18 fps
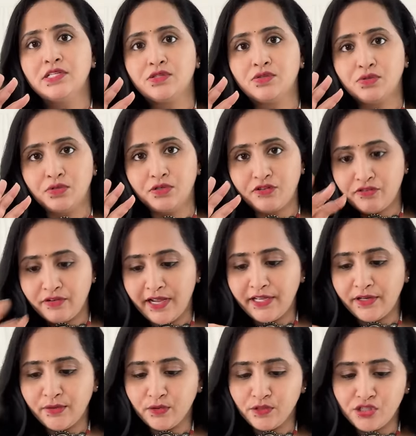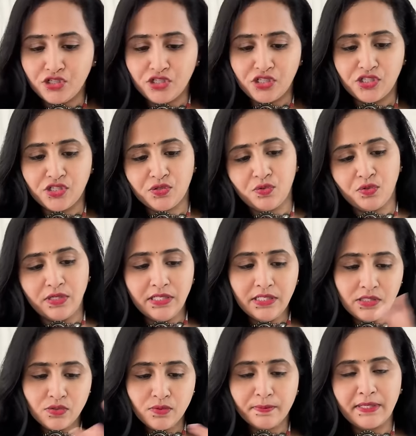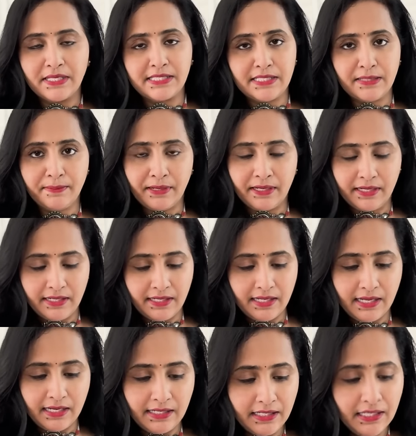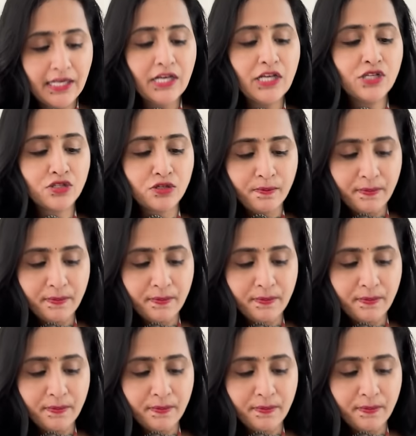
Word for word: సో డ్రై రోస్ట్ చేసుకొని సో మిక్సీ పట్టేయాలి సో